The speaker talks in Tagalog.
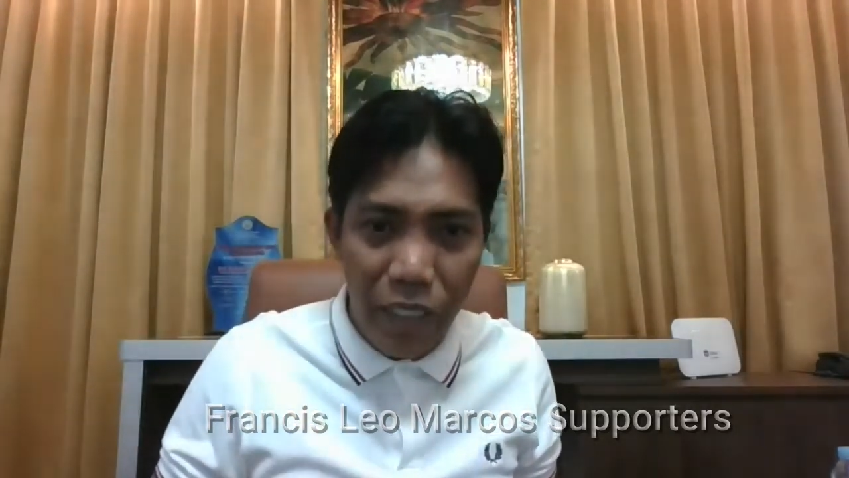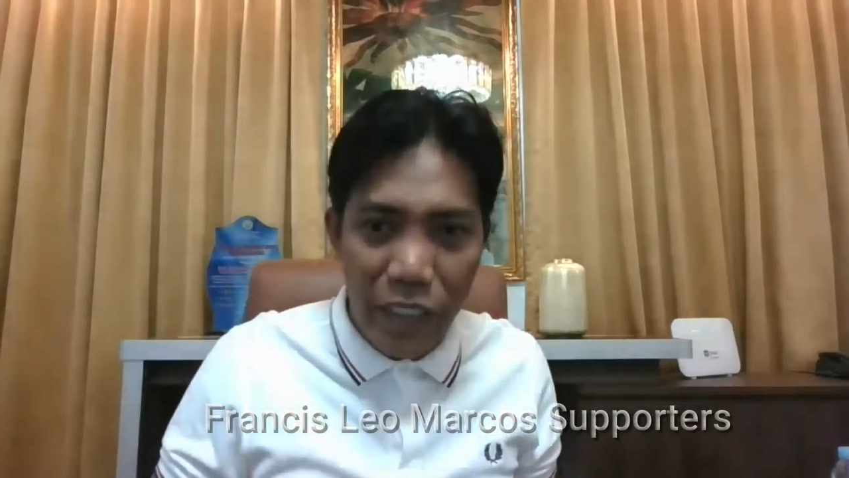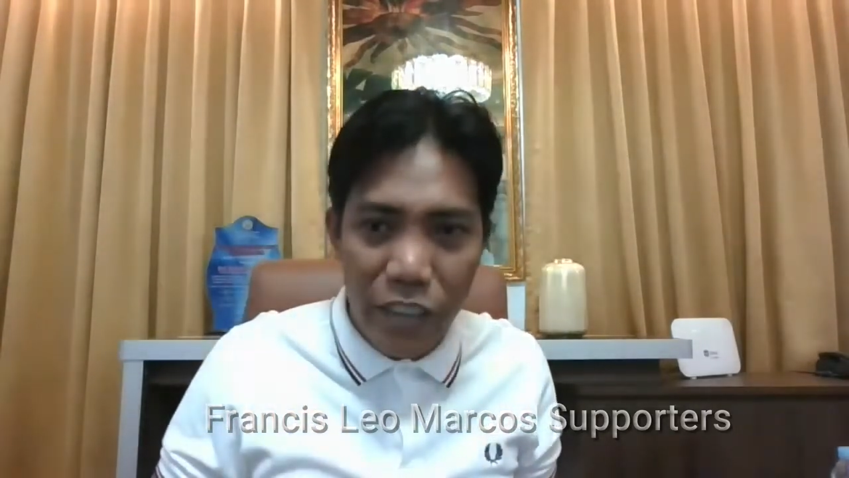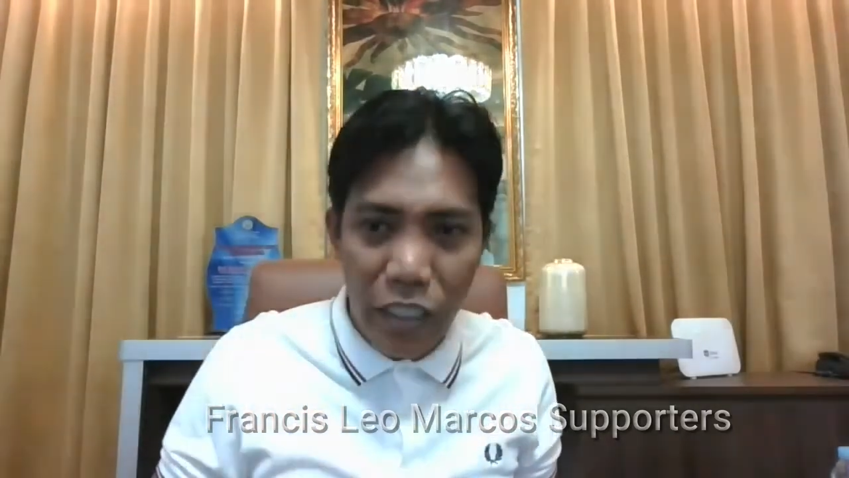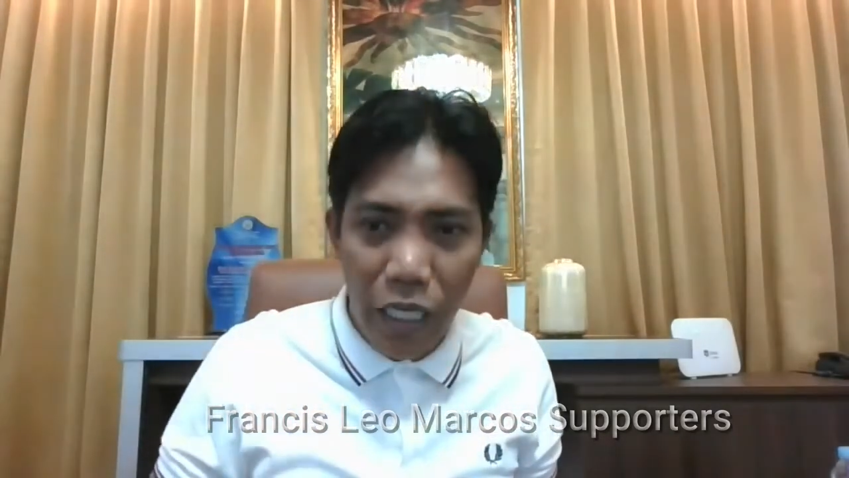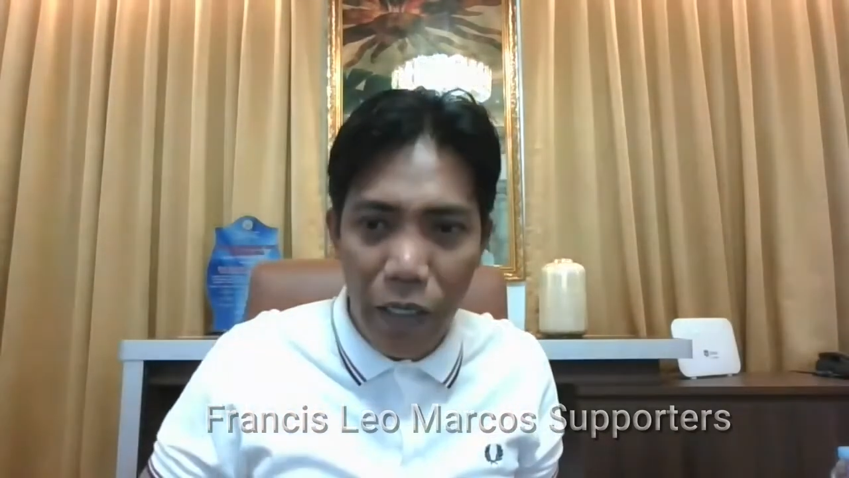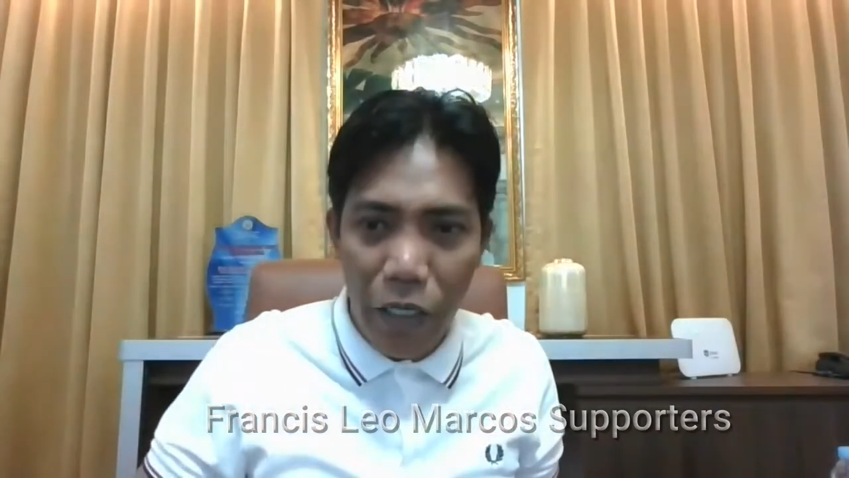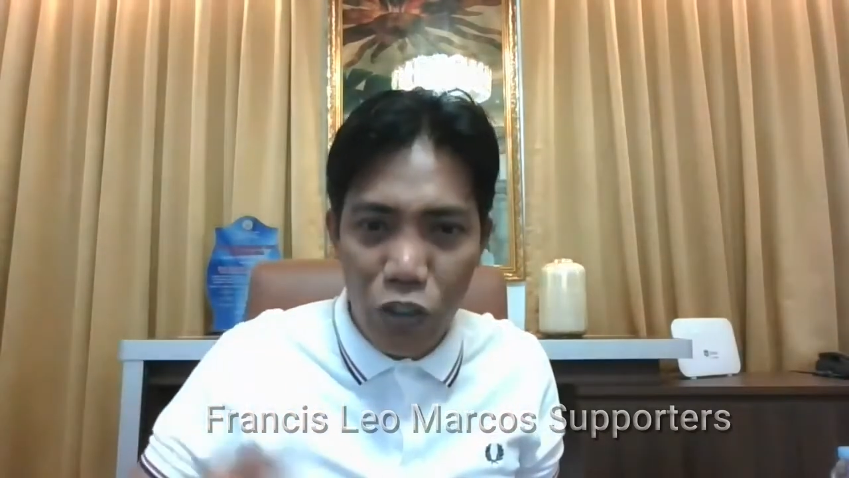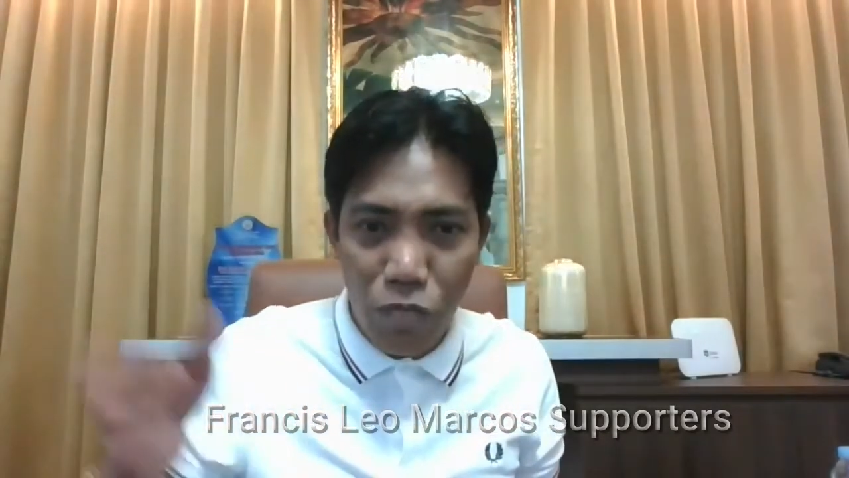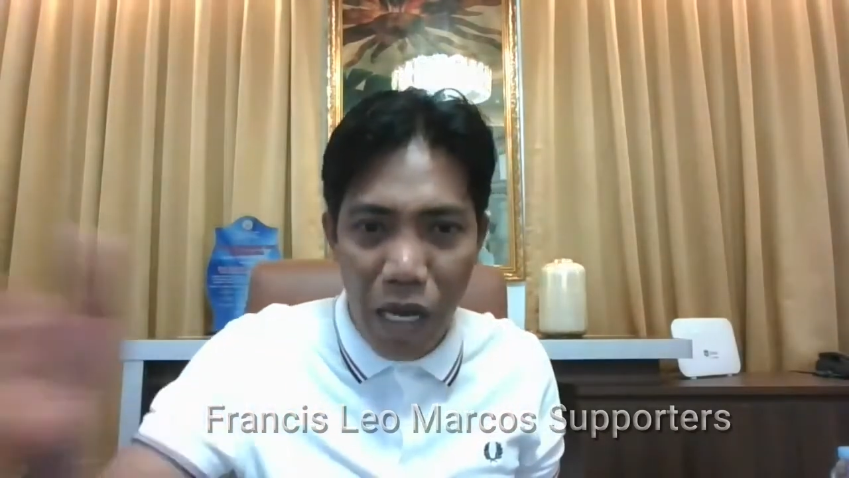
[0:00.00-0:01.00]
is
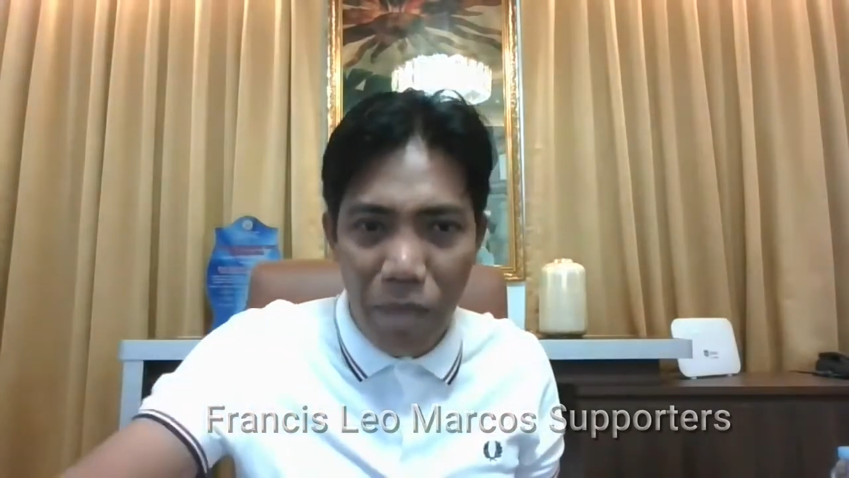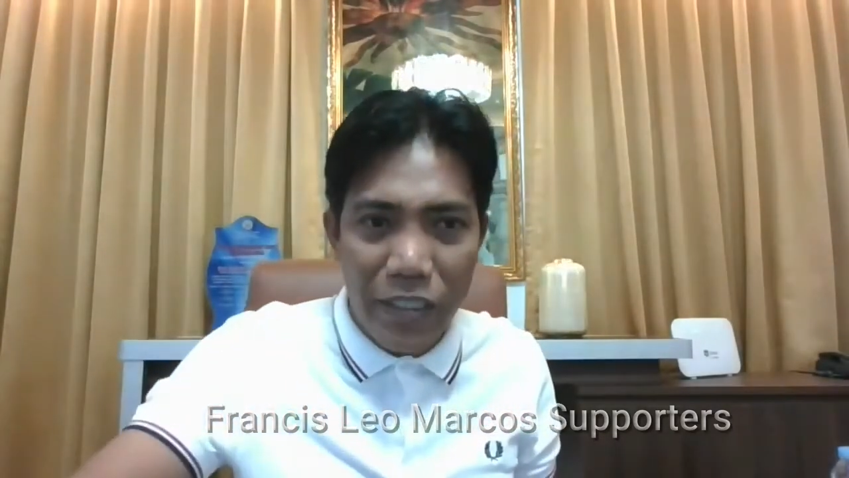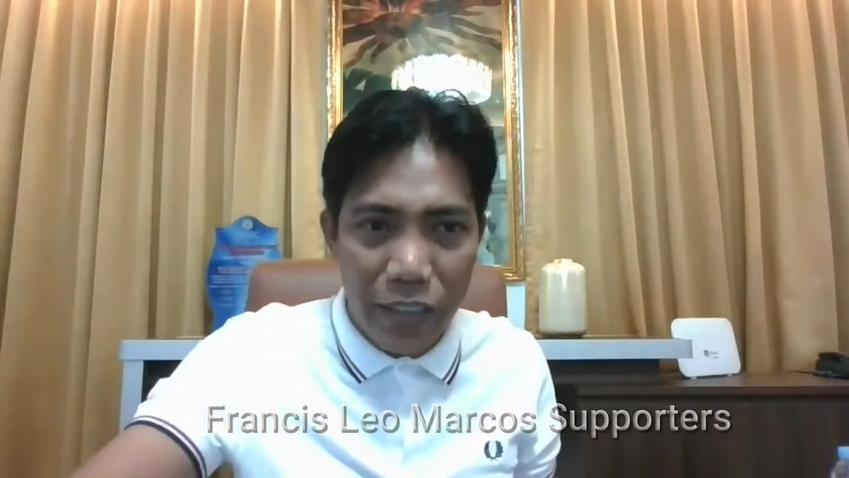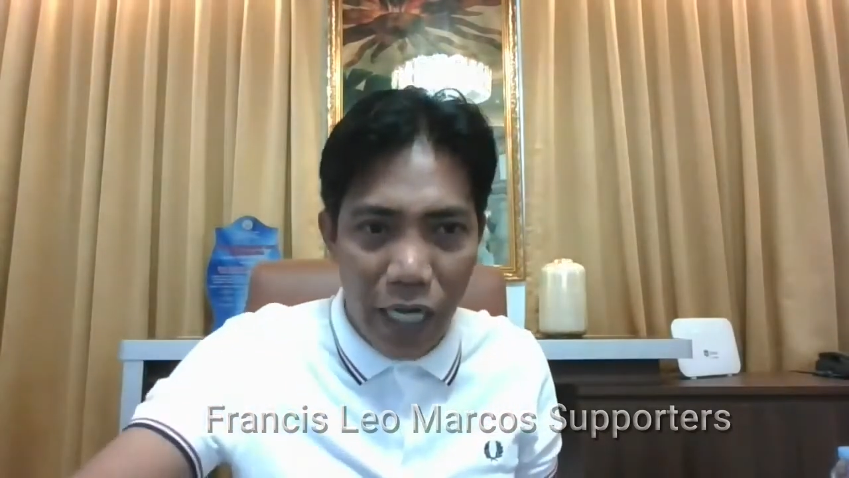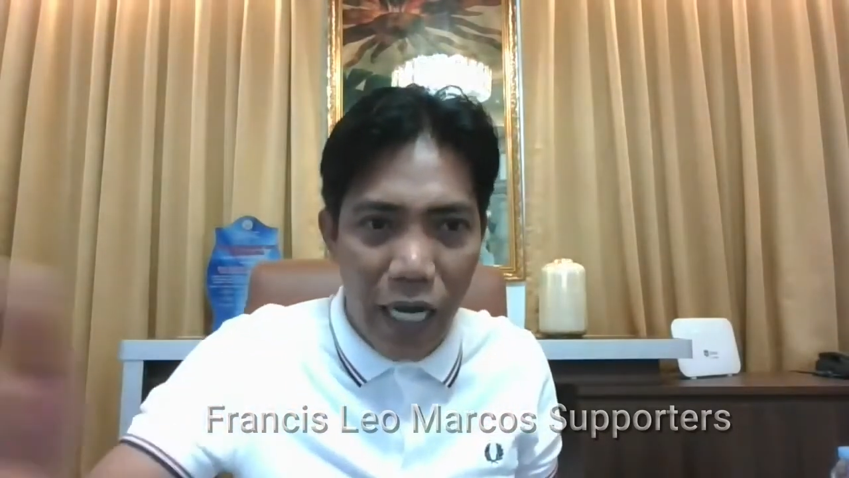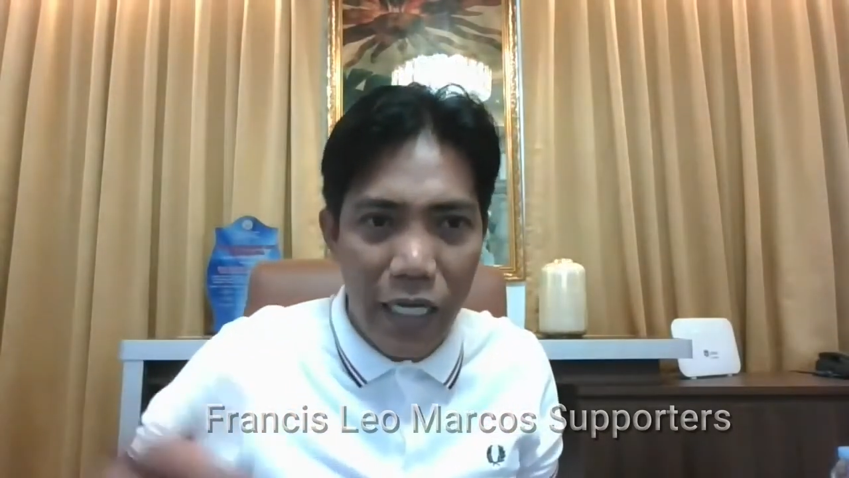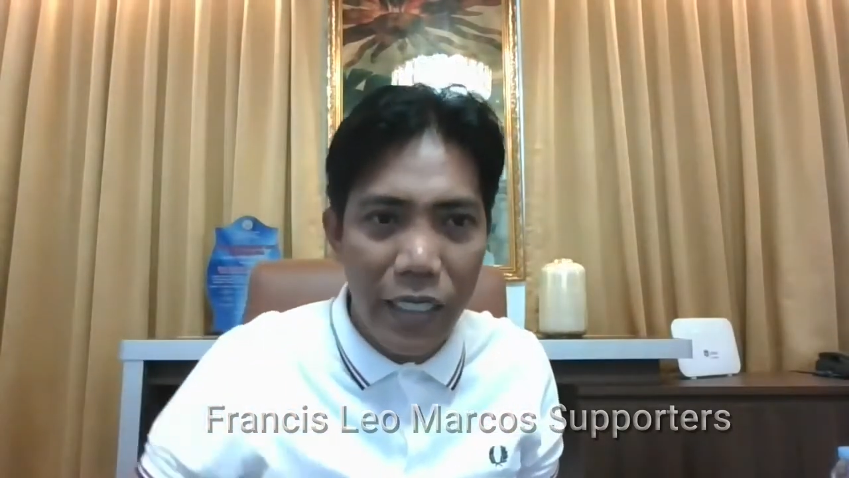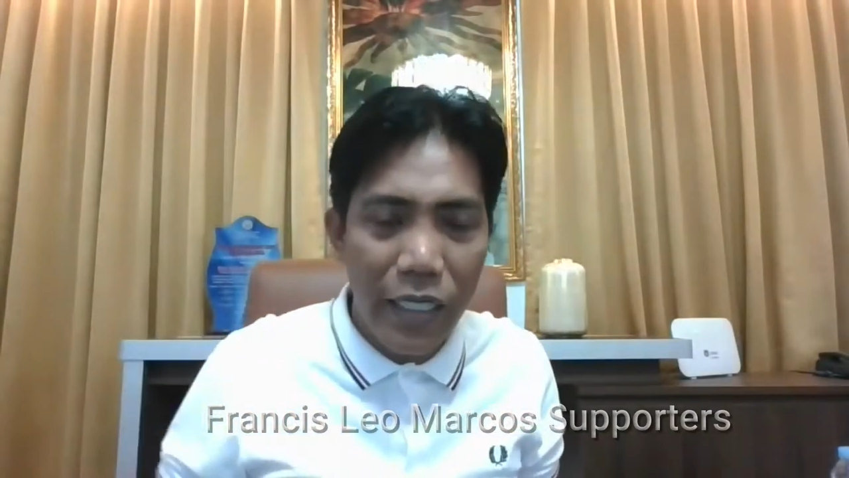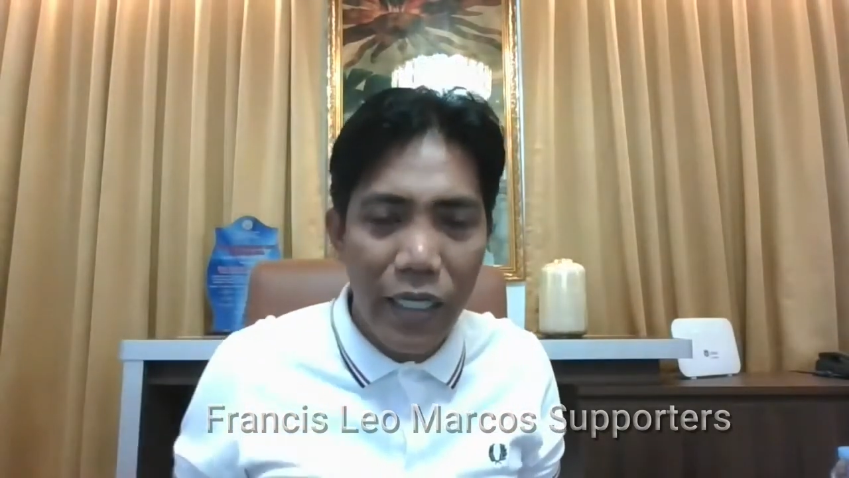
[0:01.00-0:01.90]
uh, sumama sa track,